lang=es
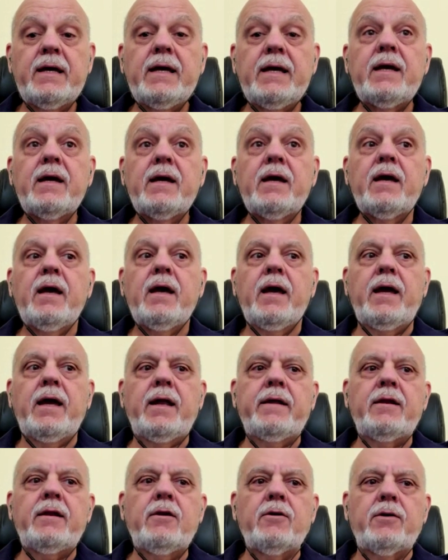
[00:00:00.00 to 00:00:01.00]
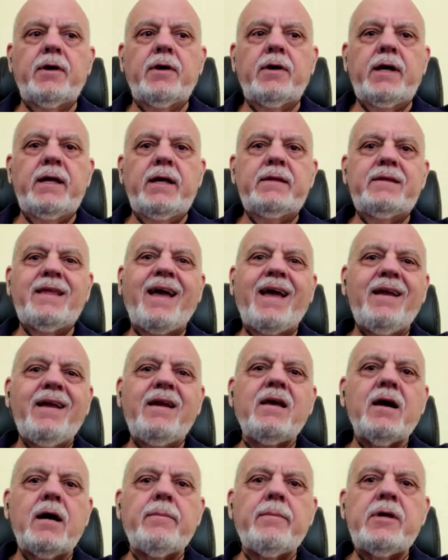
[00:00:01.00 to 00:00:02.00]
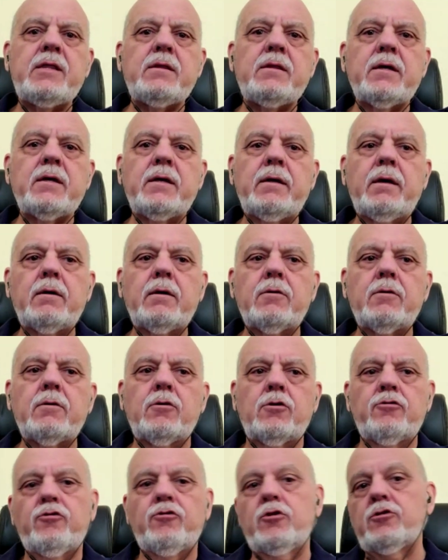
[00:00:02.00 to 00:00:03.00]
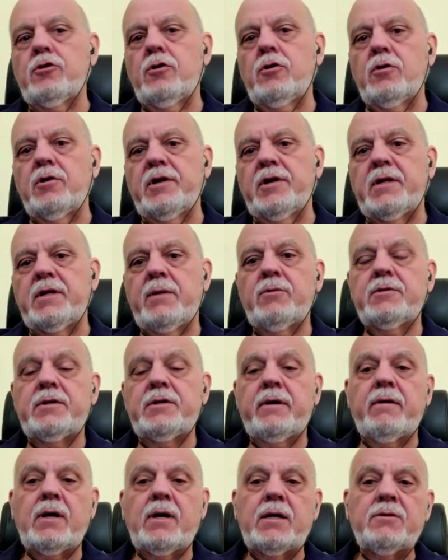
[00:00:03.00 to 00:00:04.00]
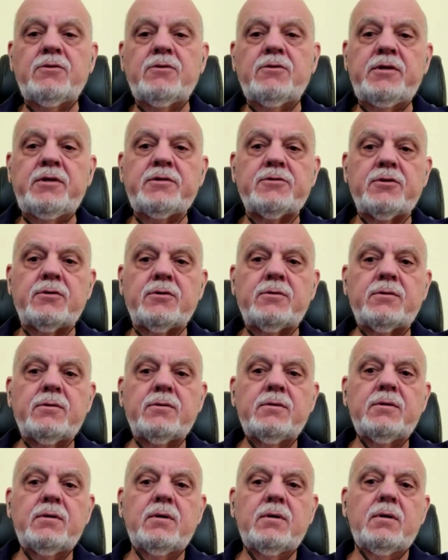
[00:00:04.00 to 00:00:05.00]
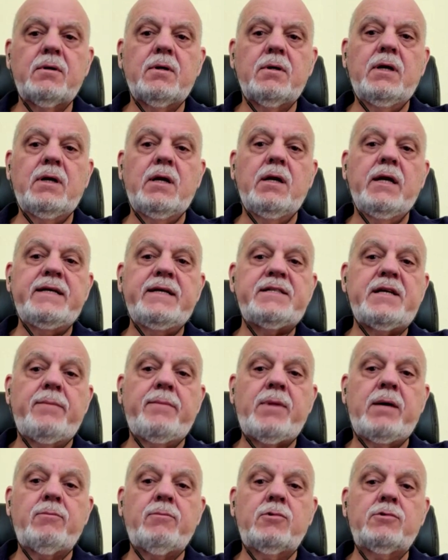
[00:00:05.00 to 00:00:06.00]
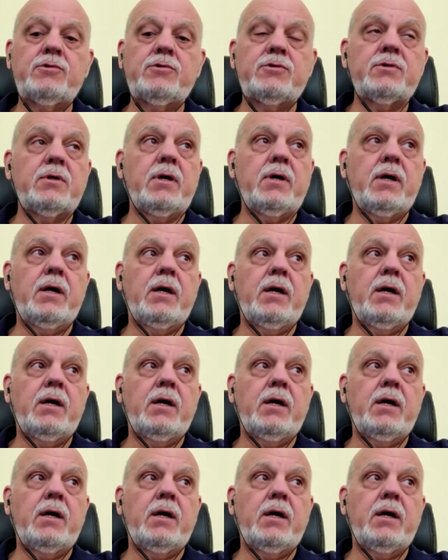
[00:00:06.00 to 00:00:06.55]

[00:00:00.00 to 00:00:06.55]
es lo que técnicamente nosotros los que estamos trabajando en eso le llamamos